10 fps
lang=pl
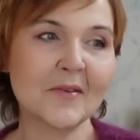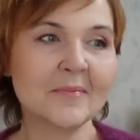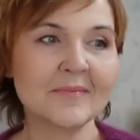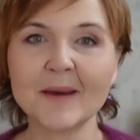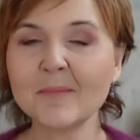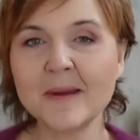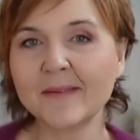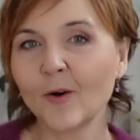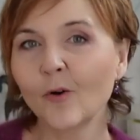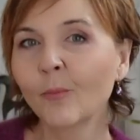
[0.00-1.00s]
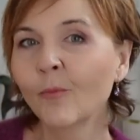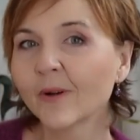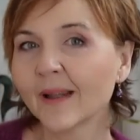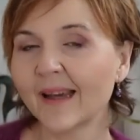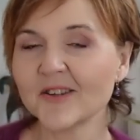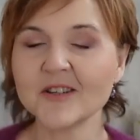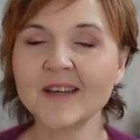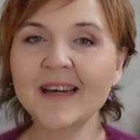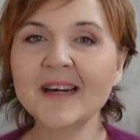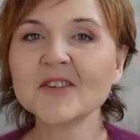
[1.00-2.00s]
Nie wiem, jakbym miała taką chmurkę
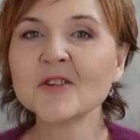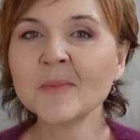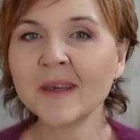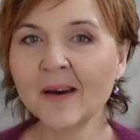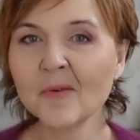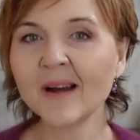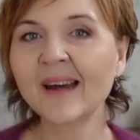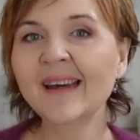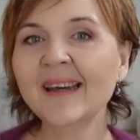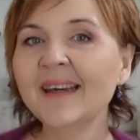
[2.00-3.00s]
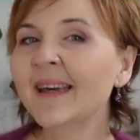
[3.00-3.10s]
czy, czy mgiełkę.